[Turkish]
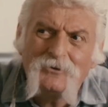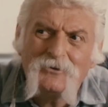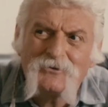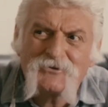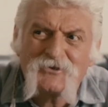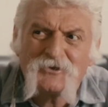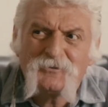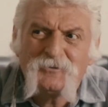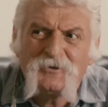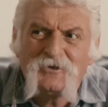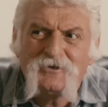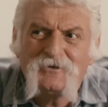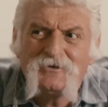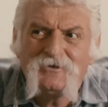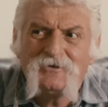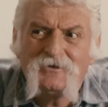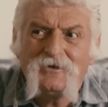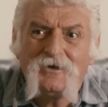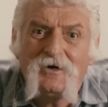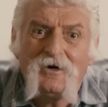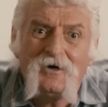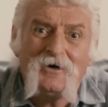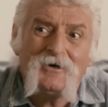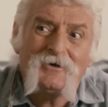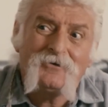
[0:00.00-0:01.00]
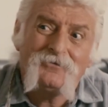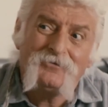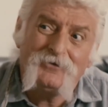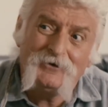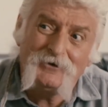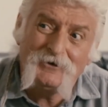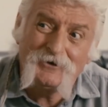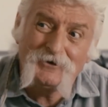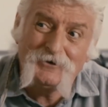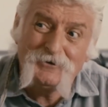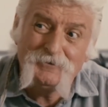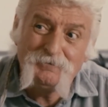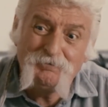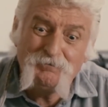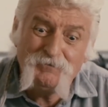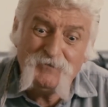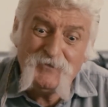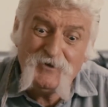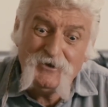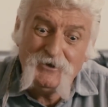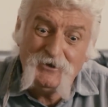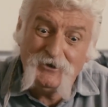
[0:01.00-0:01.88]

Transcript: O zaman harf alayım.